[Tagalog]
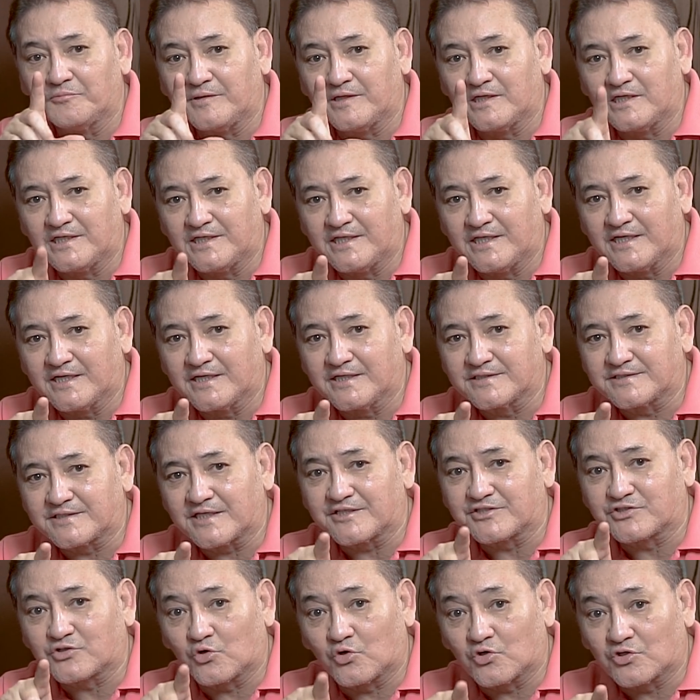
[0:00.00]
Building,
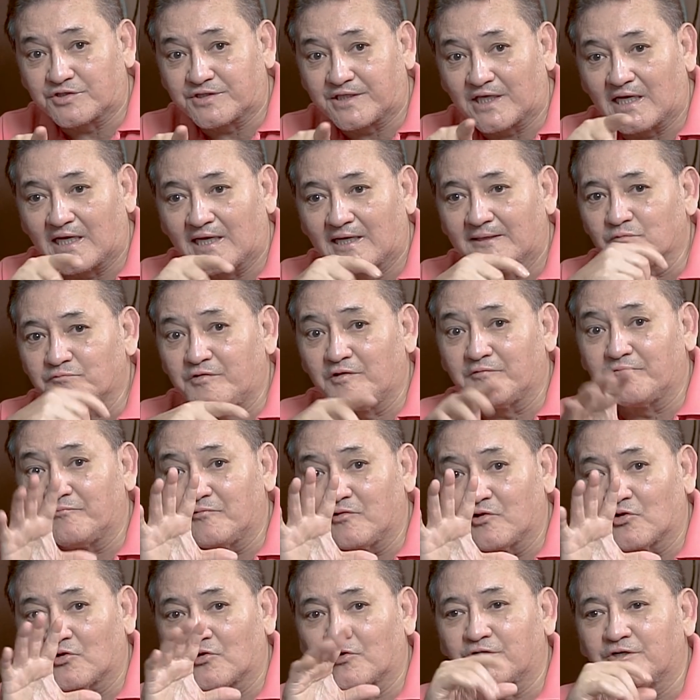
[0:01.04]
sa Escolta. Fifth
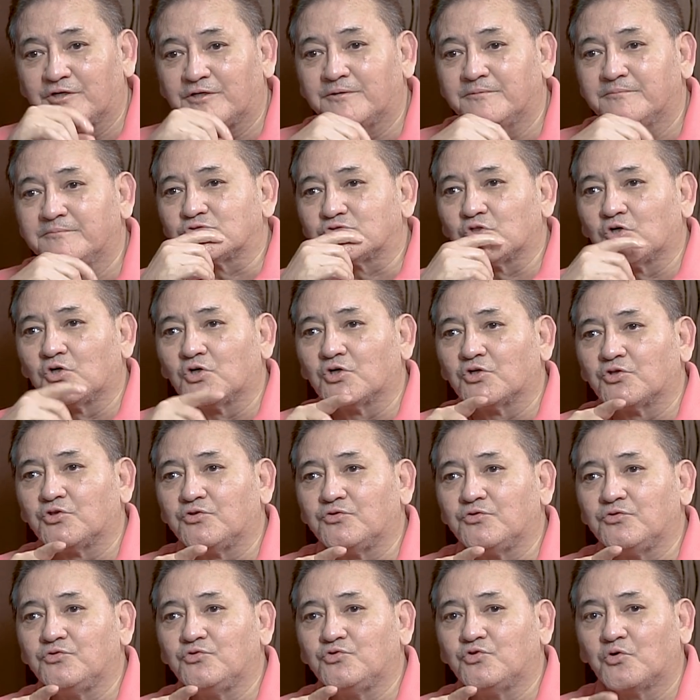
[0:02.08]
floor. So,
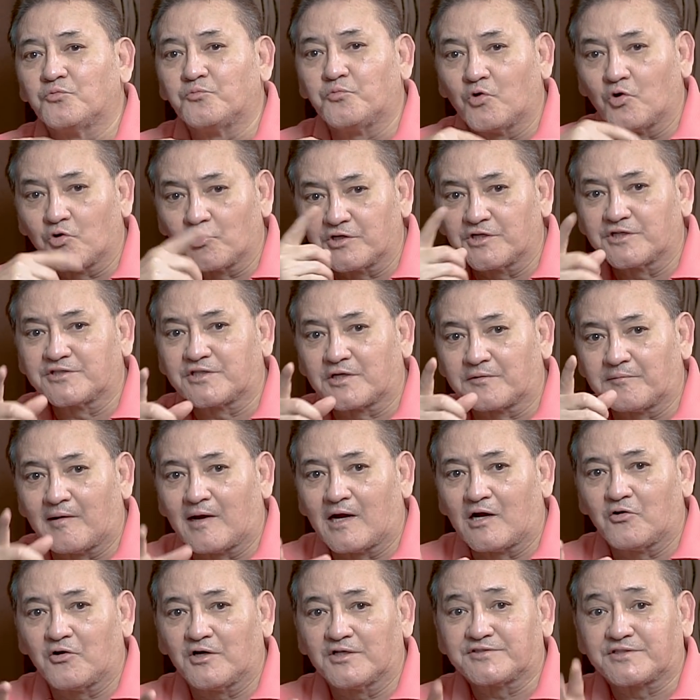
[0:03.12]
doon po ako ng
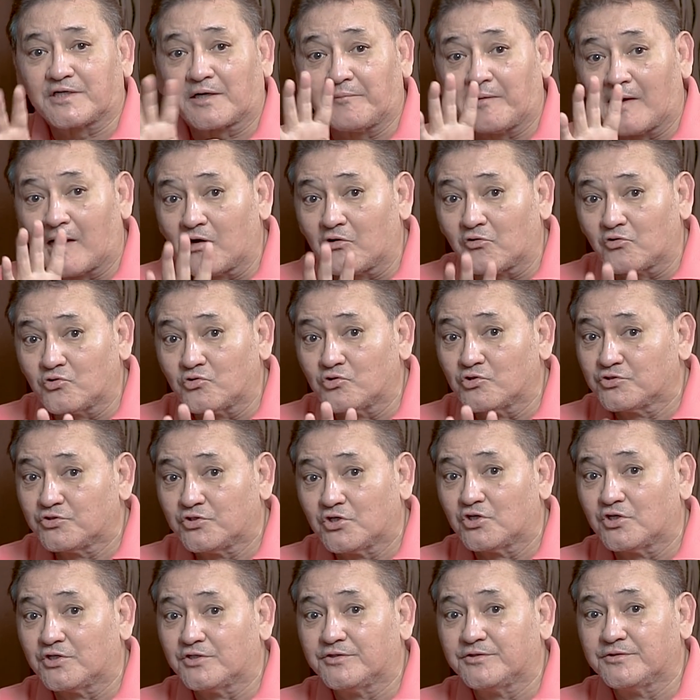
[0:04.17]
trabaho. Ang trabaho ko
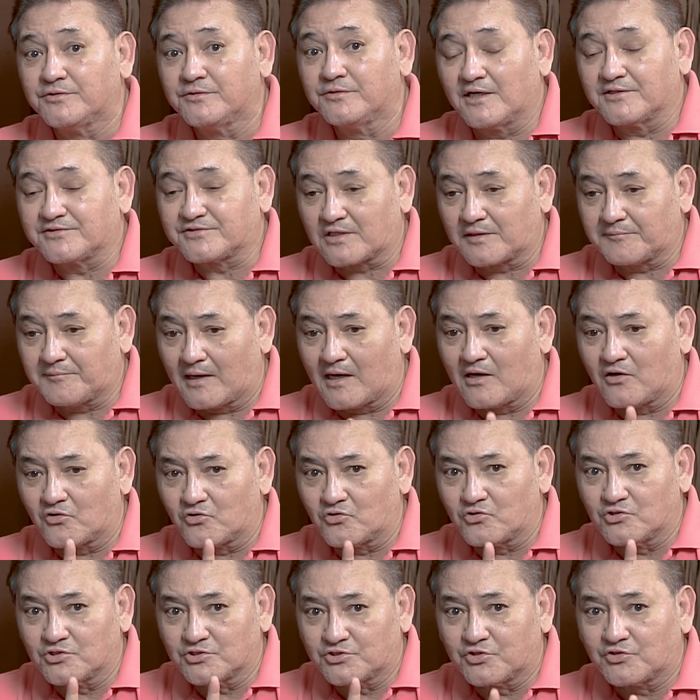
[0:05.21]
doon, ang trabaho
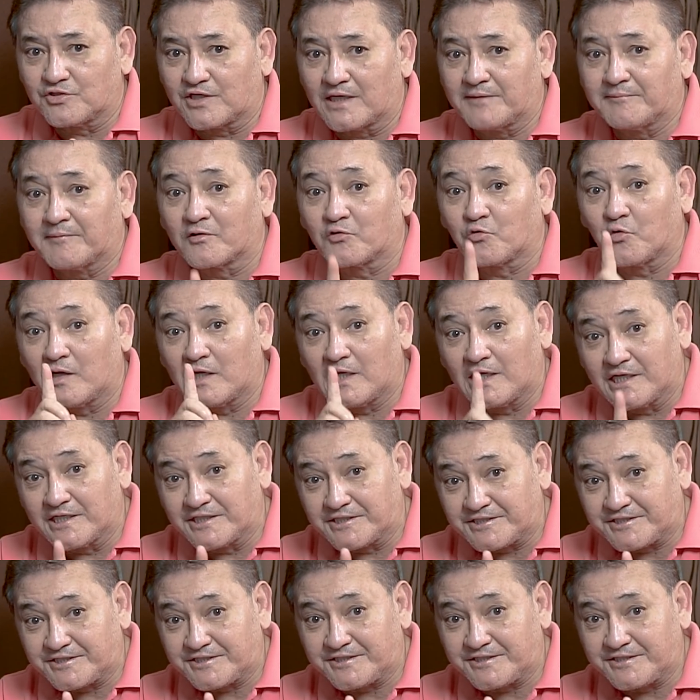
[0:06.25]
ko doon ay
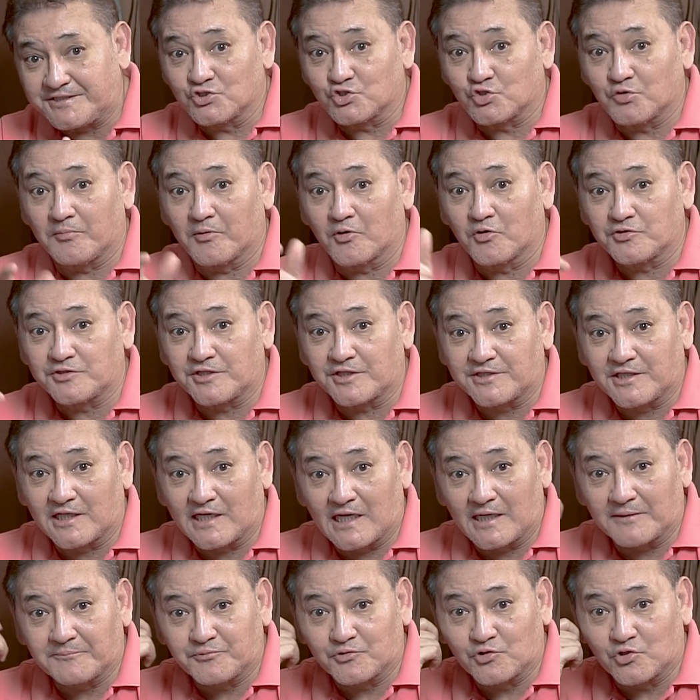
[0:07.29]
magwalis. Sumagot ng
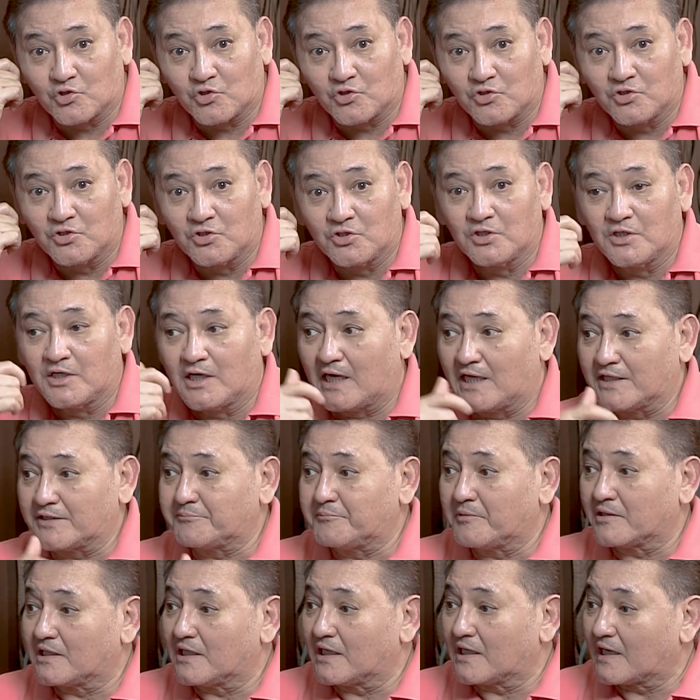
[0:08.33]
telepono at
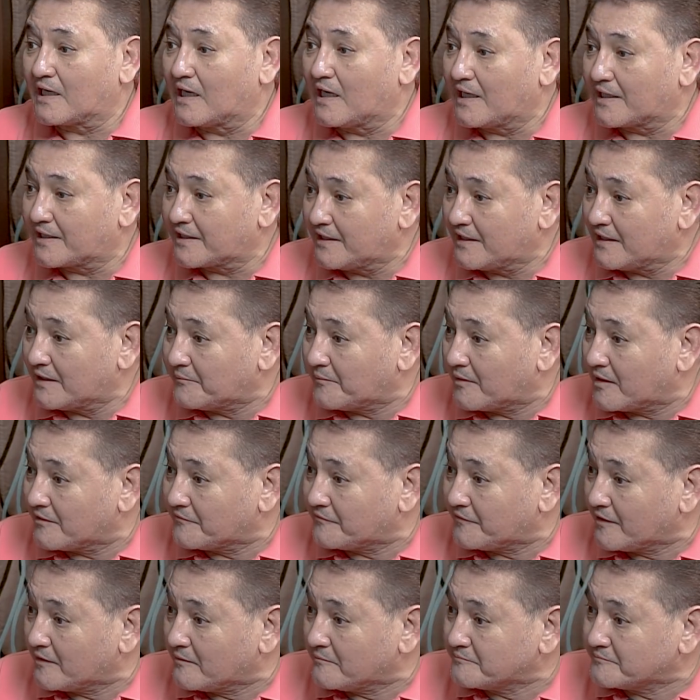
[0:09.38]
maglagari ng mga
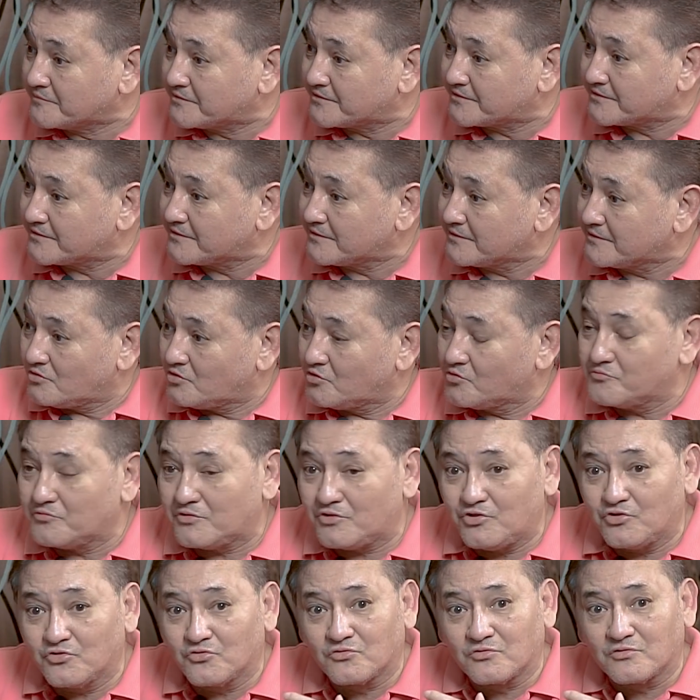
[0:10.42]
films. Yung,
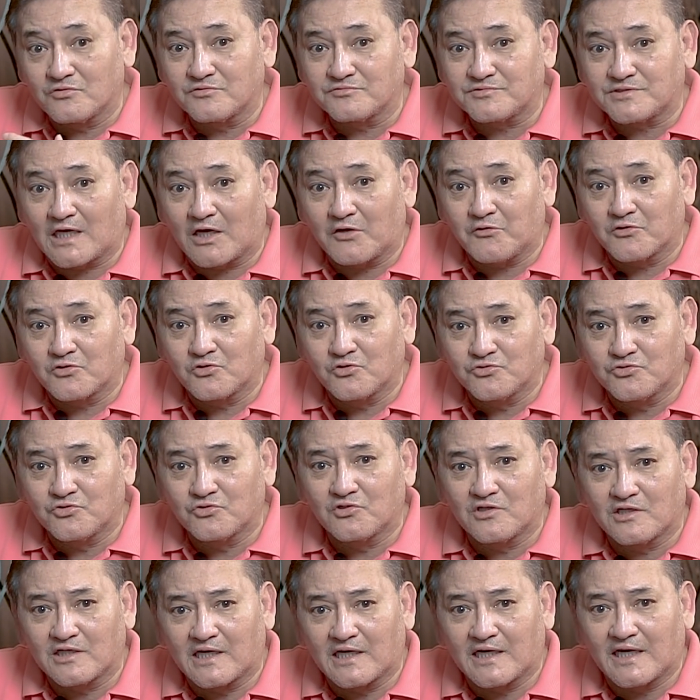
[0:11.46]
yung tawag ko
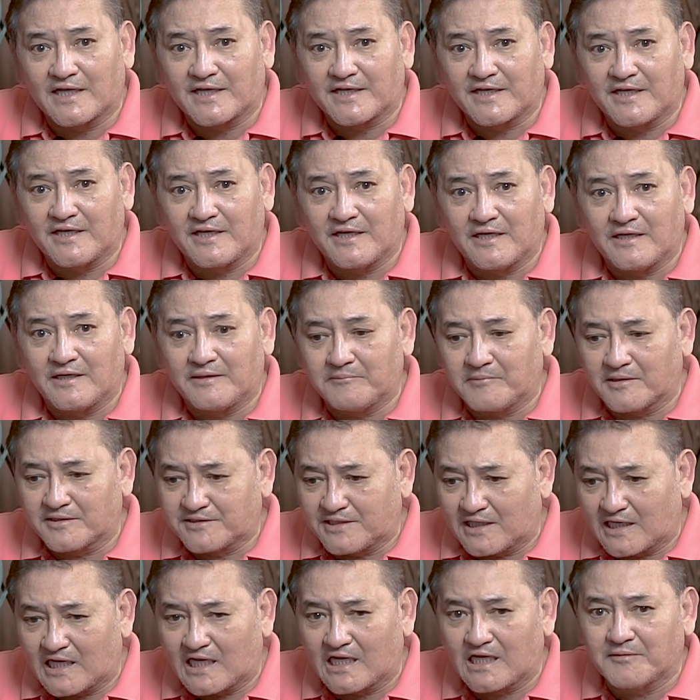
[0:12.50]
doon lagari eh,
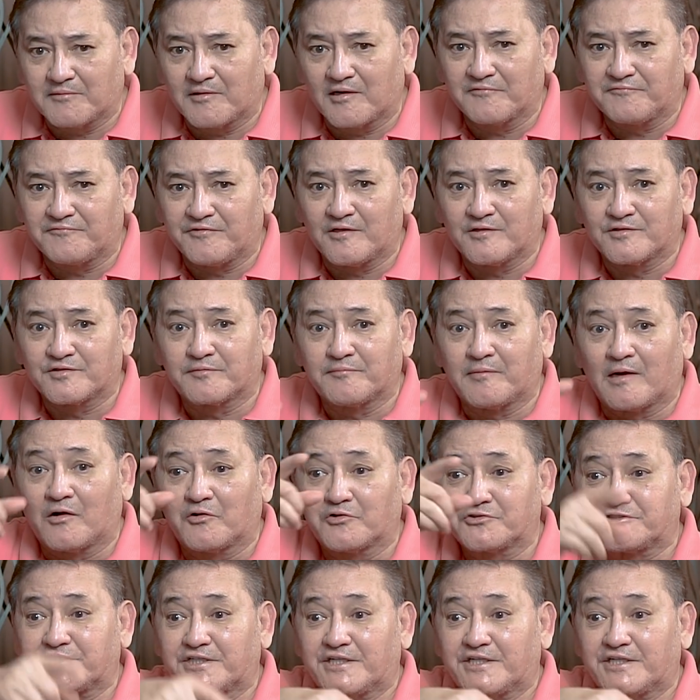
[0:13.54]
magdala ng mga films sa bawat